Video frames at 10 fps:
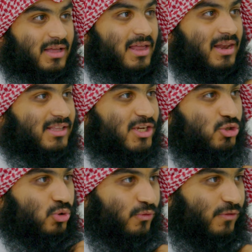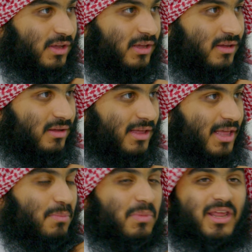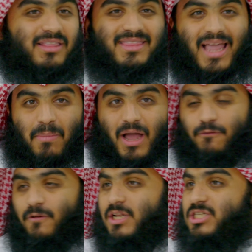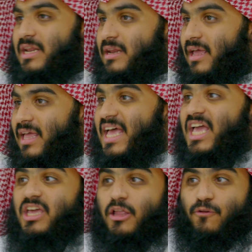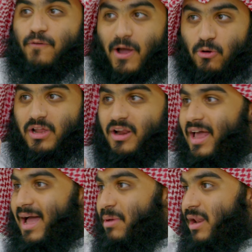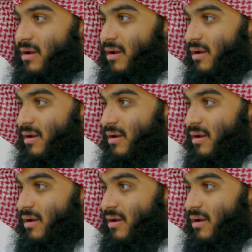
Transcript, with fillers: اللي تشعر فيه من الطمع في الجنه يدفعك للعمل